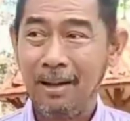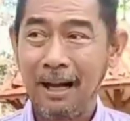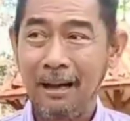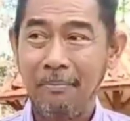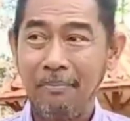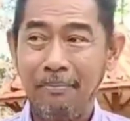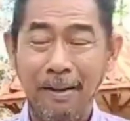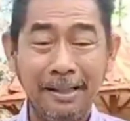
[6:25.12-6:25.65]
กับ
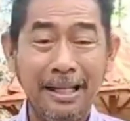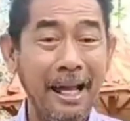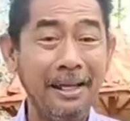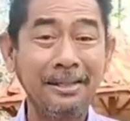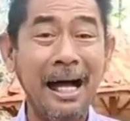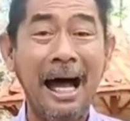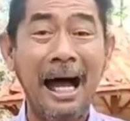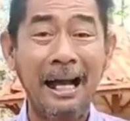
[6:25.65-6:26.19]
ประเทศ
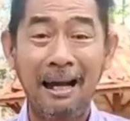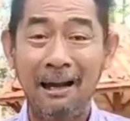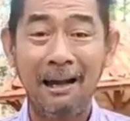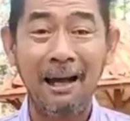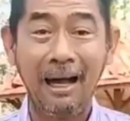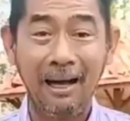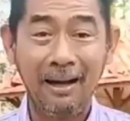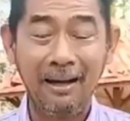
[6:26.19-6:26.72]
ชาติเลย
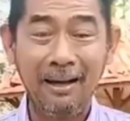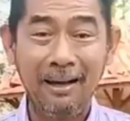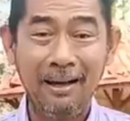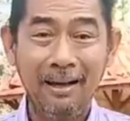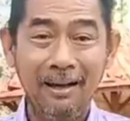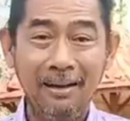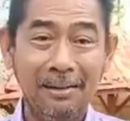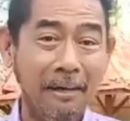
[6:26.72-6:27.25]

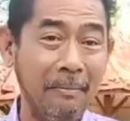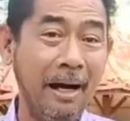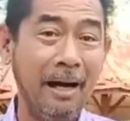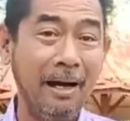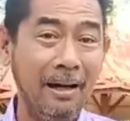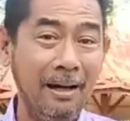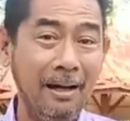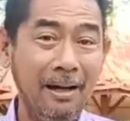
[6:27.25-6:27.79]
ช่ไหม
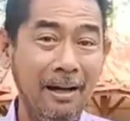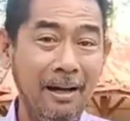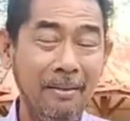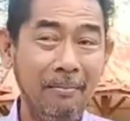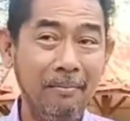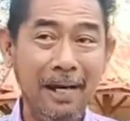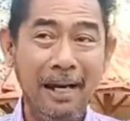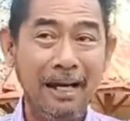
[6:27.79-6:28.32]

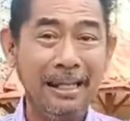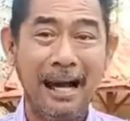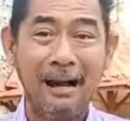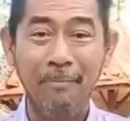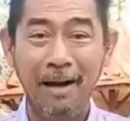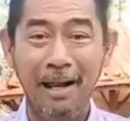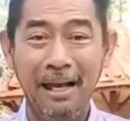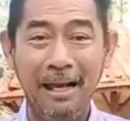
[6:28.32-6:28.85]
ไม่ได้
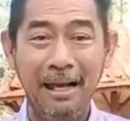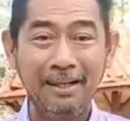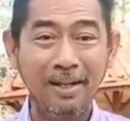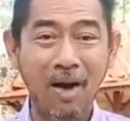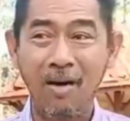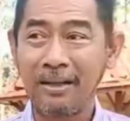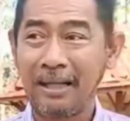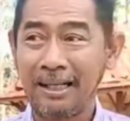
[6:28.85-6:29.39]
ทำอะไรเลย
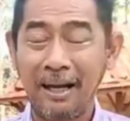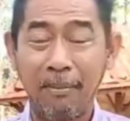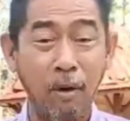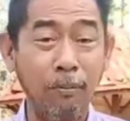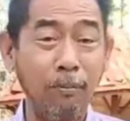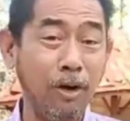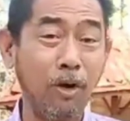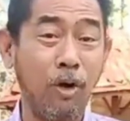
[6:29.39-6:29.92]
จ้องแต่จะผ
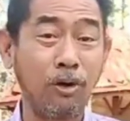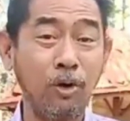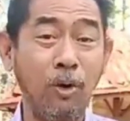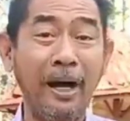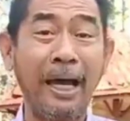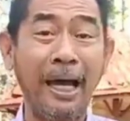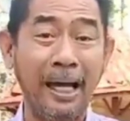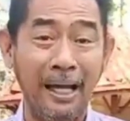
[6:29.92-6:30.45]
ลประโยชน์ตัว
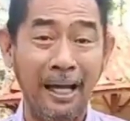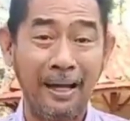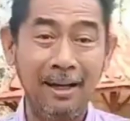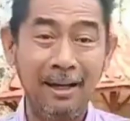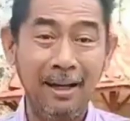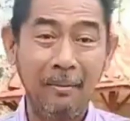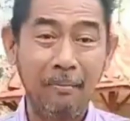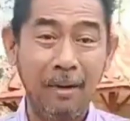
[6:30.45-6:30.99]
เอง
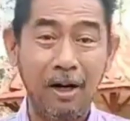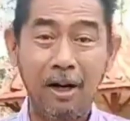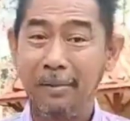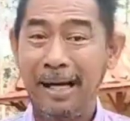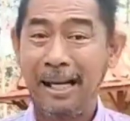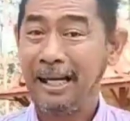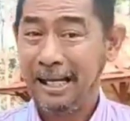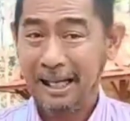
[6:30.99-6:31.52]
มันก็
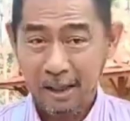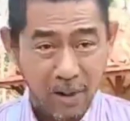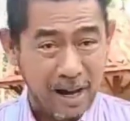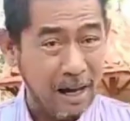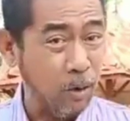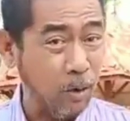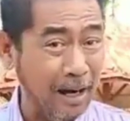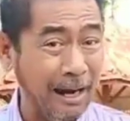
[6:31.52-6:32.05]
ไม่ได้ดีกว่า
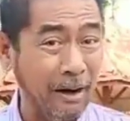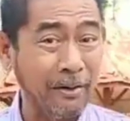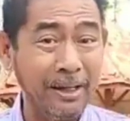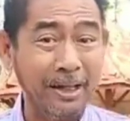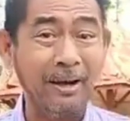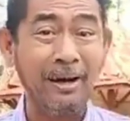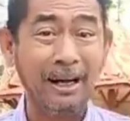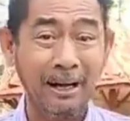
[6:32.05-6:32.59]
คนเหล่า
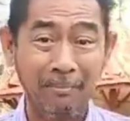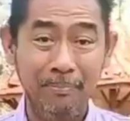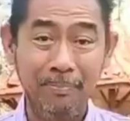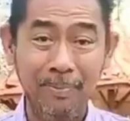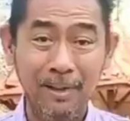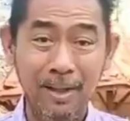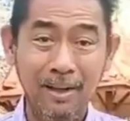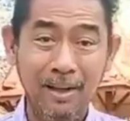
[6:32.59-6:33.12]
นี้หรอกครับ
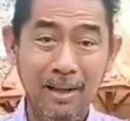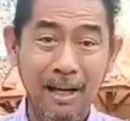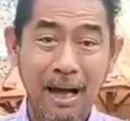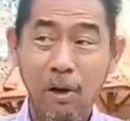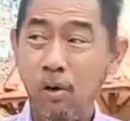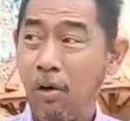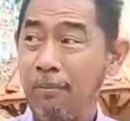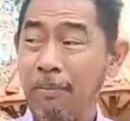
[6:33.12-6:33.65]

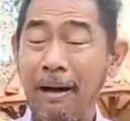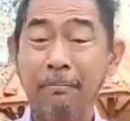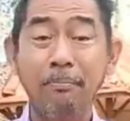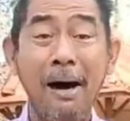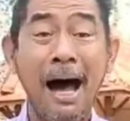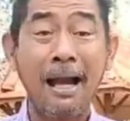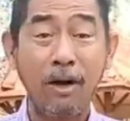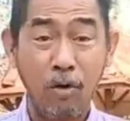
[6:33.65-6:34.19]
เอาคน
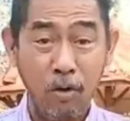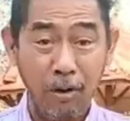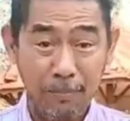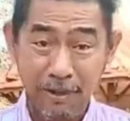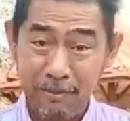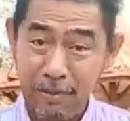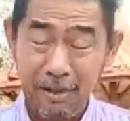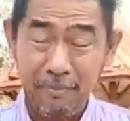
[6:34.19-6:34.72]
บ้านๆเอาคน
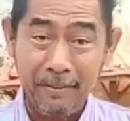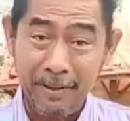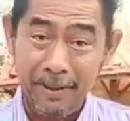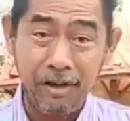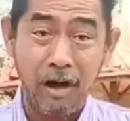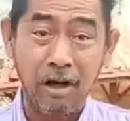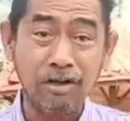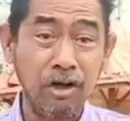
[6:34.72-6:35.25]
พื้นๆเป็น
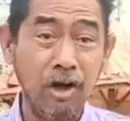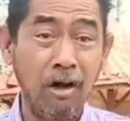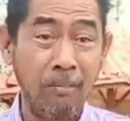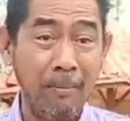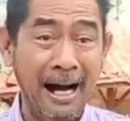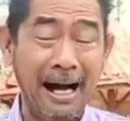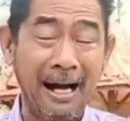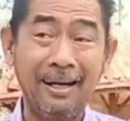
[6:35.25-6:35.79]
สอสอ
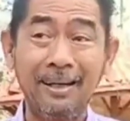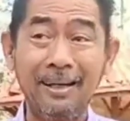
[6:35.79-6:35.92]
บ้าง